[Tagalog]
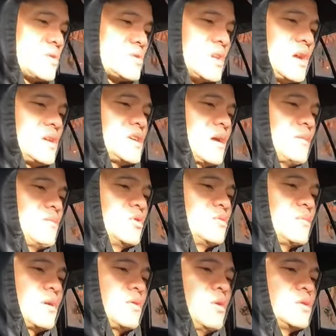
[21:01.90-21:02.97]
ko sa kanya I'm
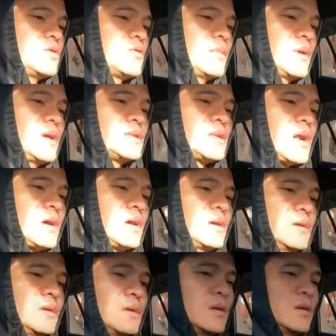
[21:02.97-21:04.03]
on my way to my truck
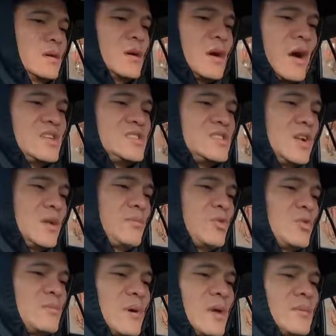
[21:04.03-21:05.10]
I sleep
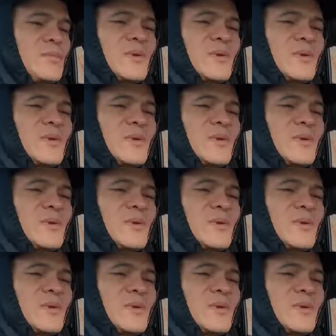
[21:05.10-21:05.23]
with my